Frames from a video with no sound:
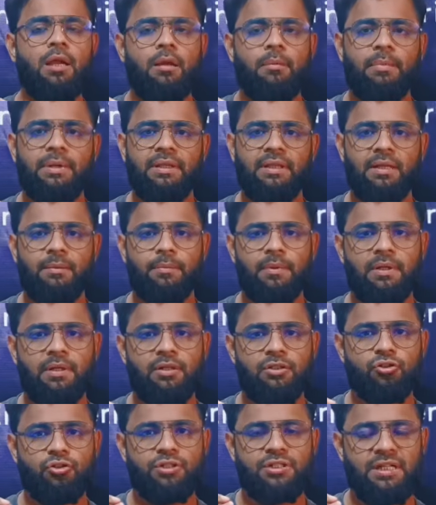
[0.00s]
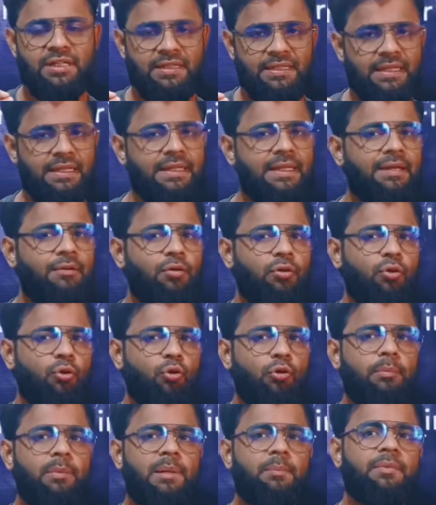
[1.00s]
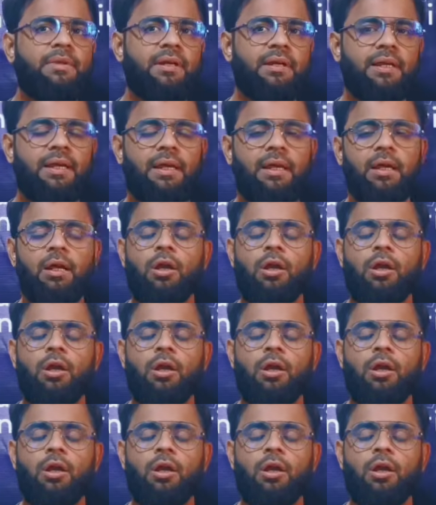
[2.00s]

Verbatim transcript: मतलब जो इसकी थिक है वो 2 एम mm तक है